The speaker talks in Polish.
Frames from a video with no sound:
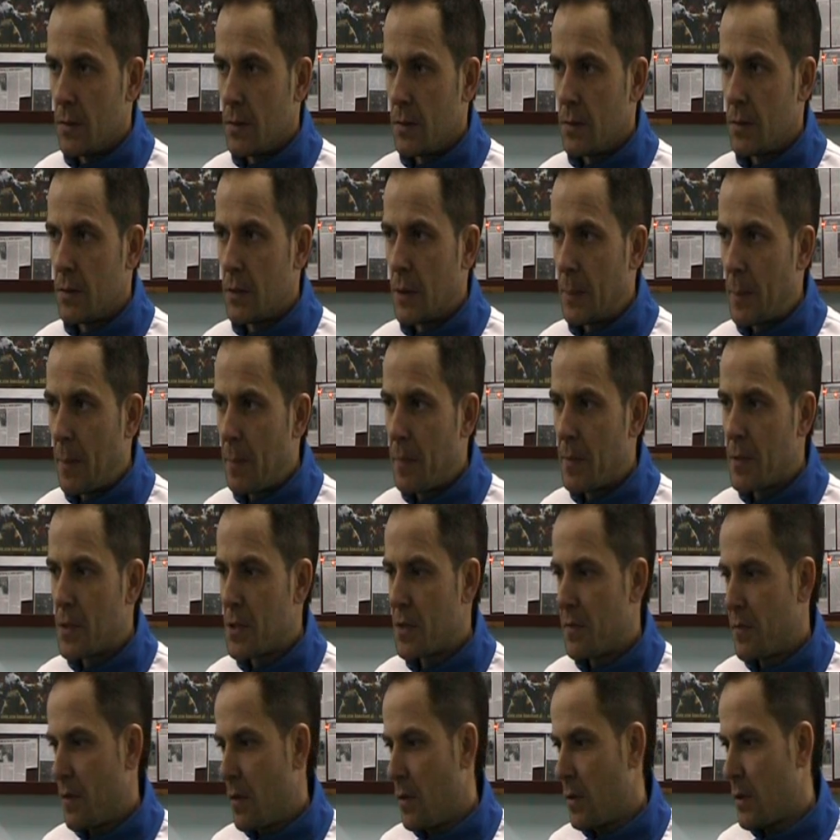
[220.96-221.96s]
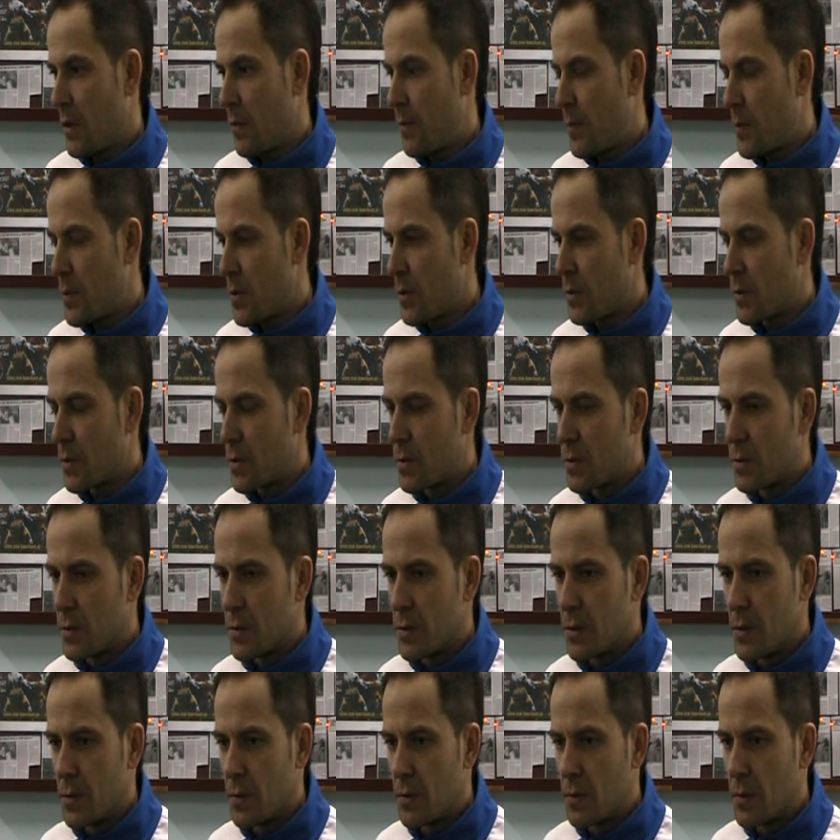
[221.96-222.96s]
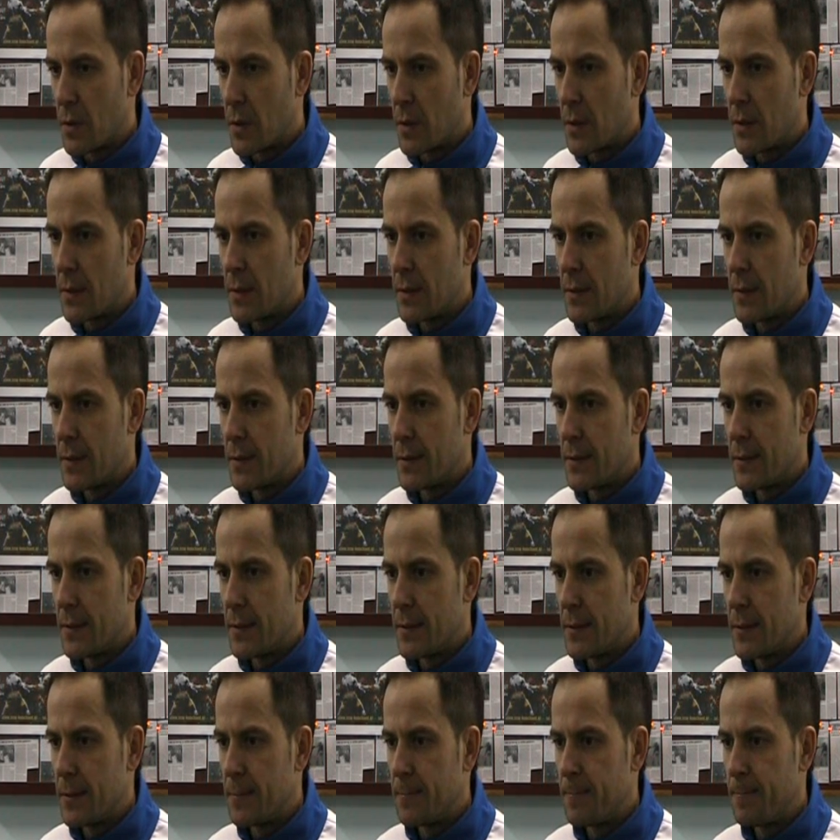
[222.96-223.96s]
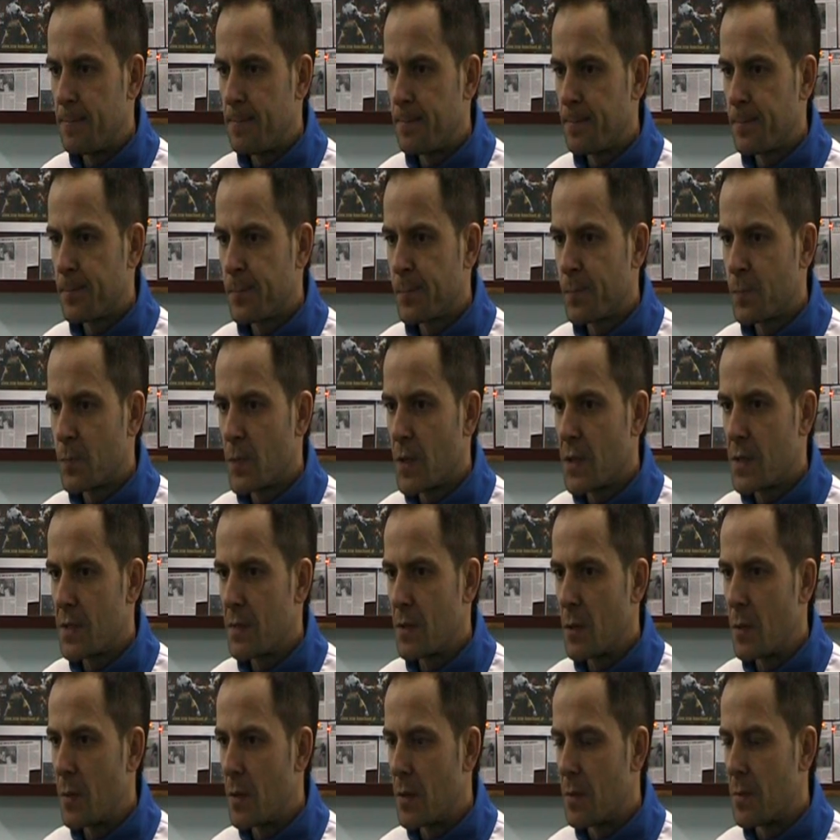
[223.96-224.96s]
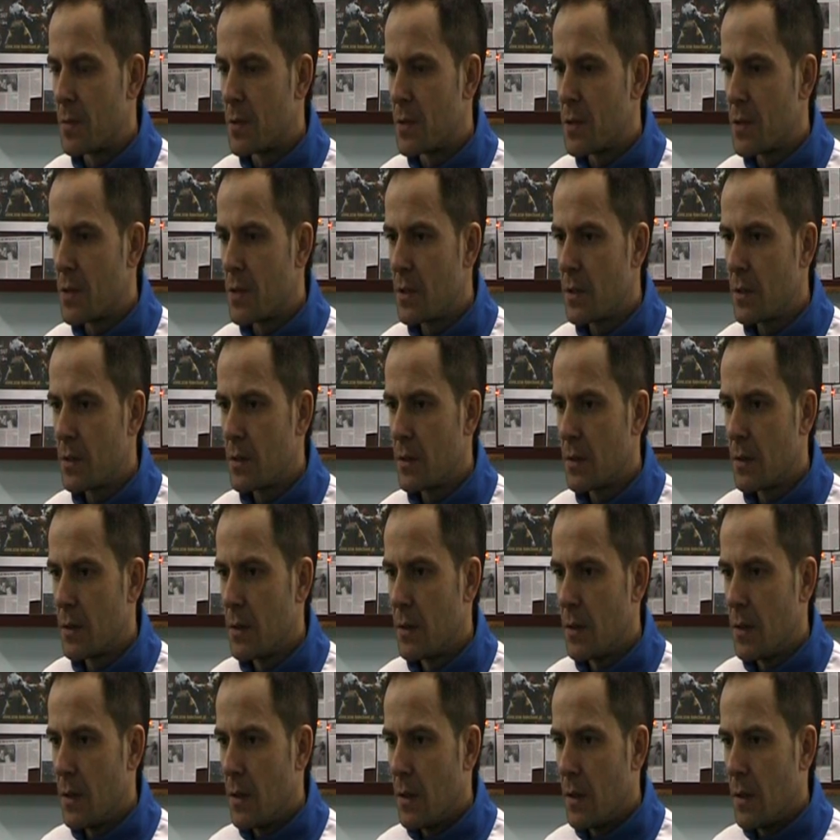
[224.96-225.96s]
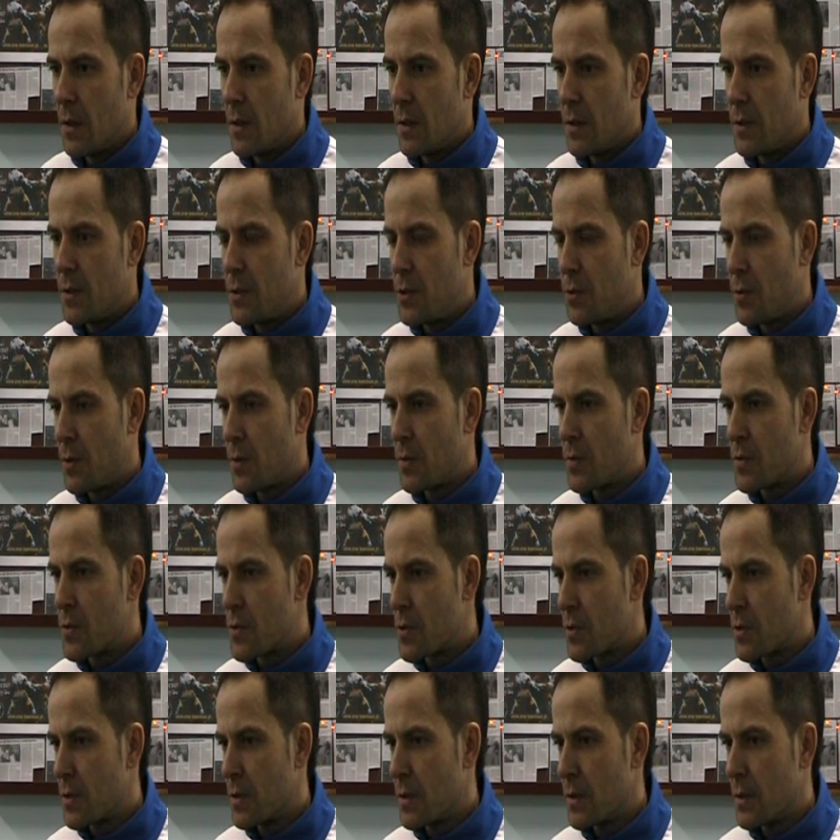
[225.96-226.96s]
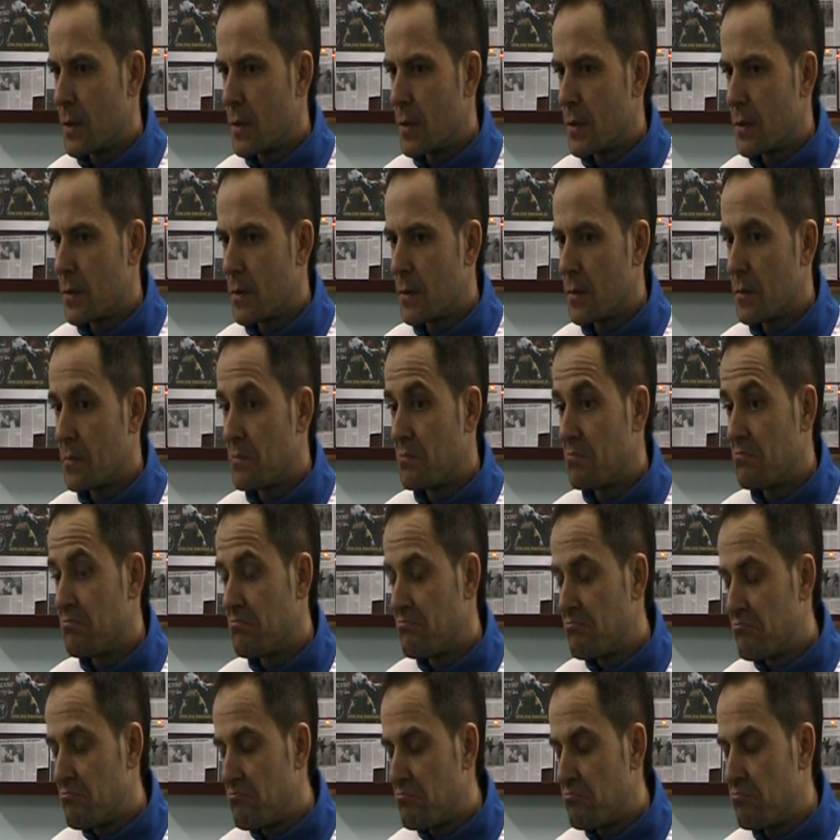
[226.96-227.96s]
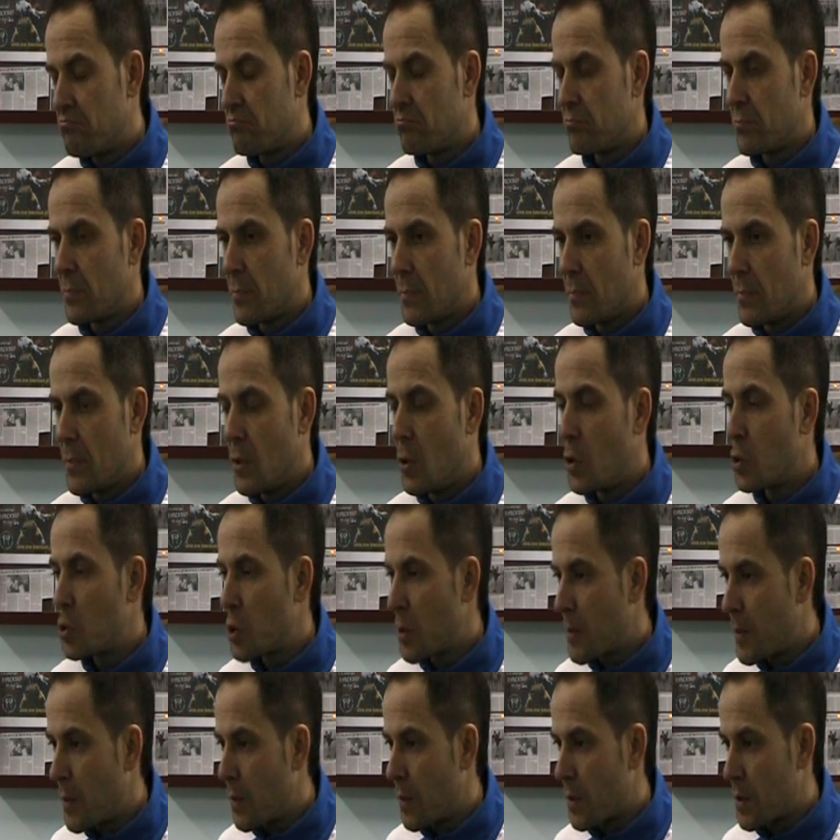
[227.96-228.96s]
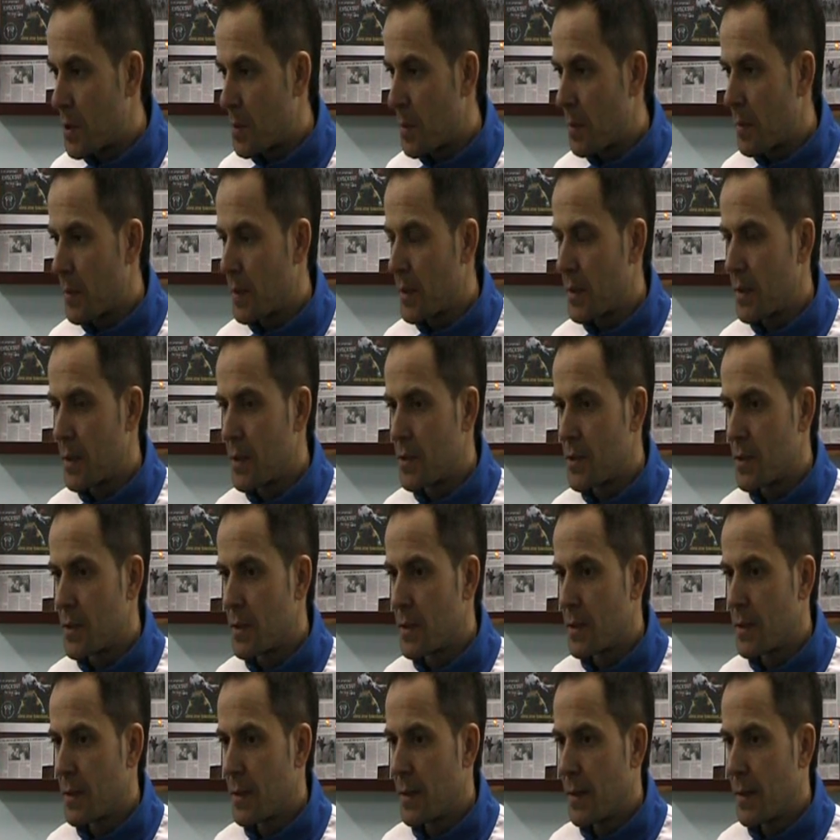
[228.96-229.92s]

E, na papierze wygląda w porządku i tutaj e, jestem dobrej myśli. Siła drużyny nie osłabiła się, mam takie nadzieje.